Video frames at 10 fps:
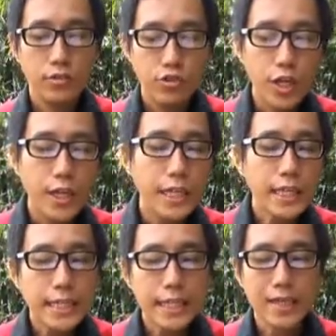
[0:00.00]
Jadi
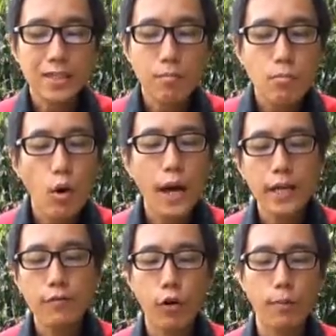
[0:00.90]
ketika semua
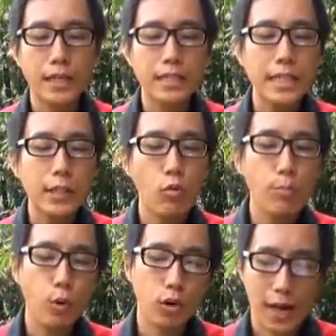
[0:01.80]
informasi
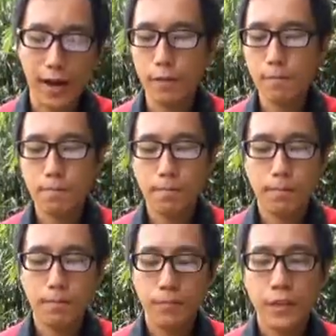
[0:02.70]
dikumpulkan
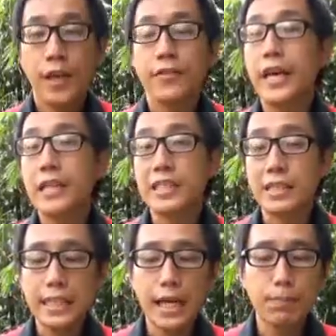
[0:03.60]
dari
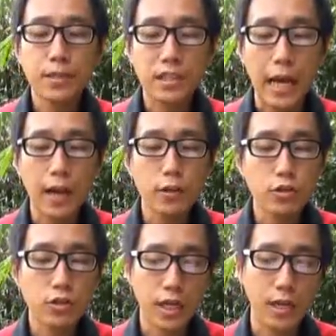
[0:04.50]
setiap
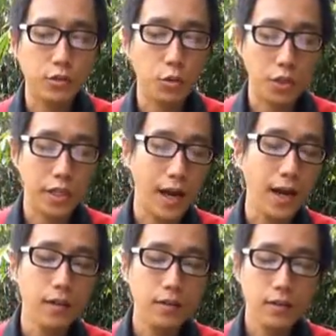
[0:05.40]
sel-sel
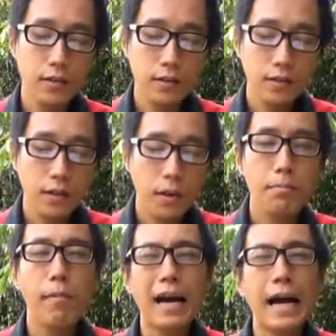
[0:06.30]
surya,
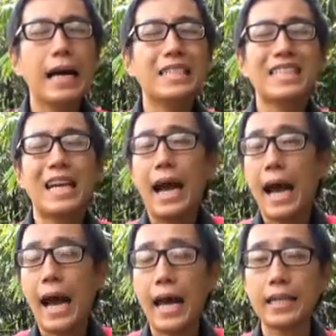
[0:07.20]
maka
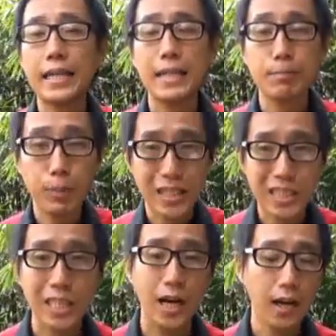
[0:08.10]
kecerahan dari
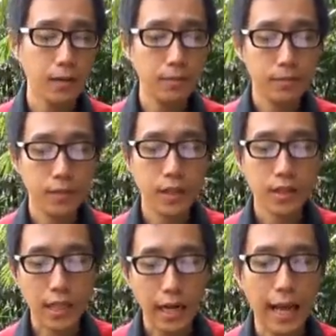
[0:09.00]
piksel
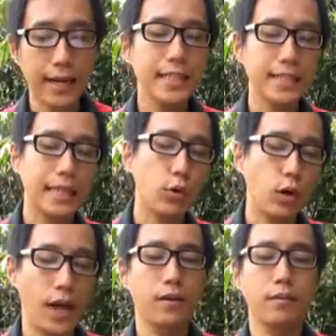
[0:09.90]
telah
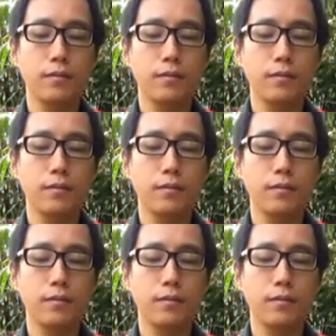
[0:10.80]
ditentukan.